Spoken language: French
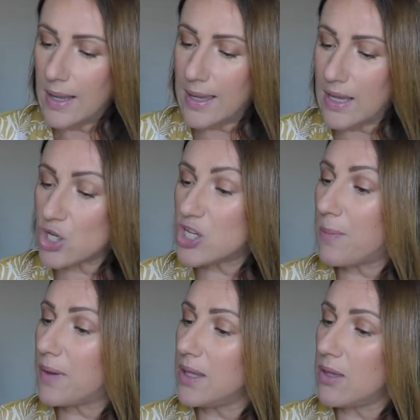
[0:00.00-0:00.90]
Et j'ai
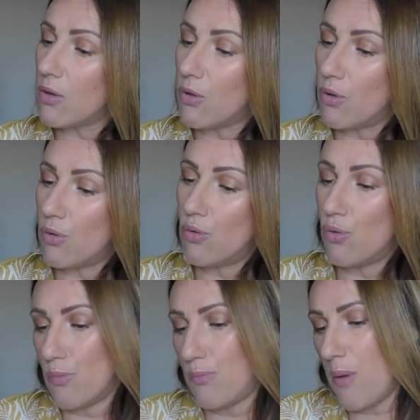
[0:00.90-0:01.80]
pris euh,
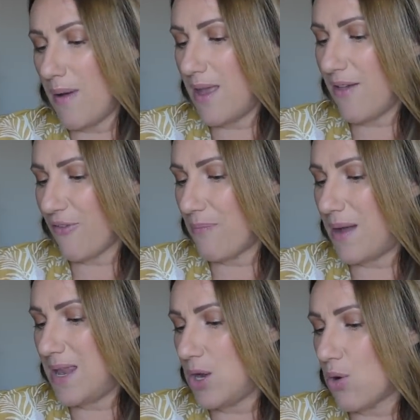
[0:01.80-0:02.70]
le baume à lèvres
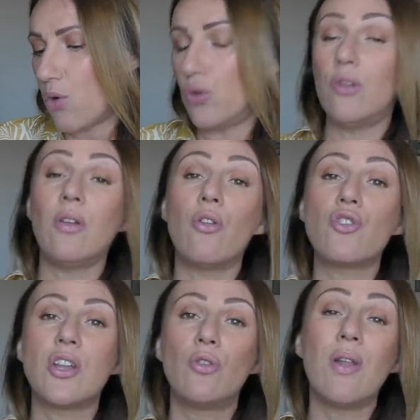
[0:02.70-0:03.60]
Bali Coconut.
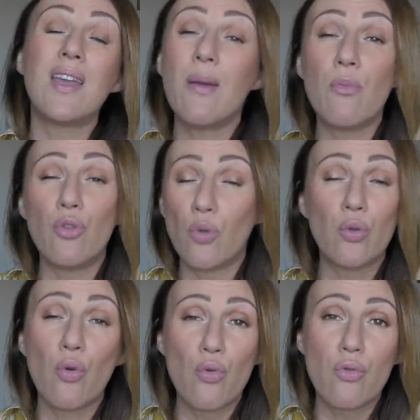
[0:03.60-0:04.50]
Alors j'adore la gamme noix
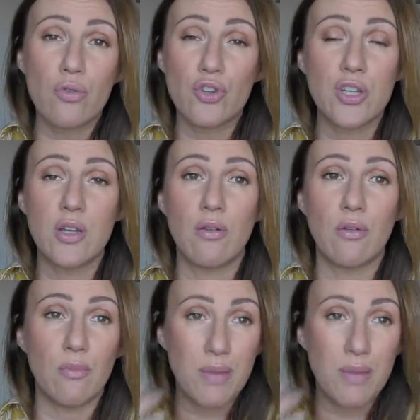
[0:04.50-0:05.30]
de coco chez euh,